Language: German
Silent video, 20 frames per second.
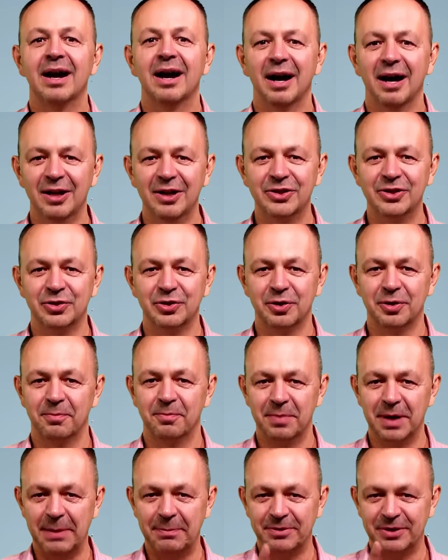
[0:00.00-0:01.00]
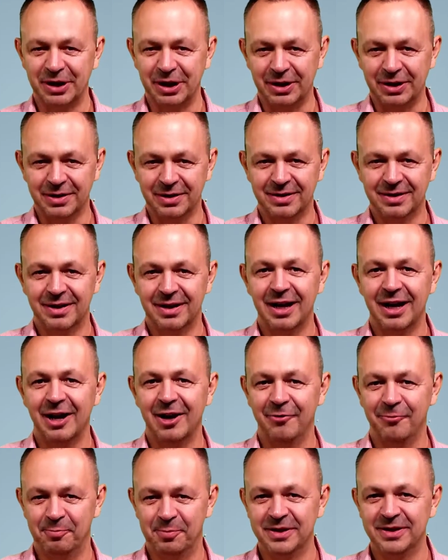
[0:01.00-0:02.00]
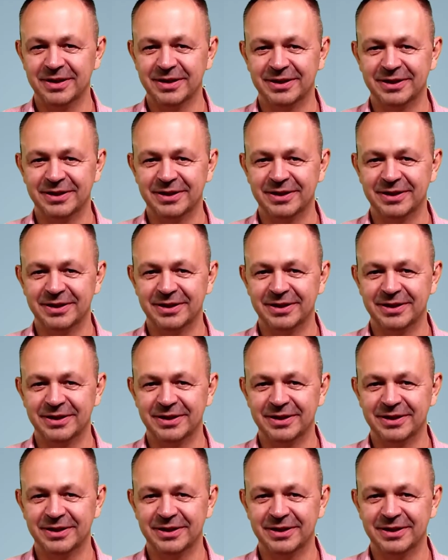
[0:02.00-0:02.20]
Also bleibt dran auf Bildner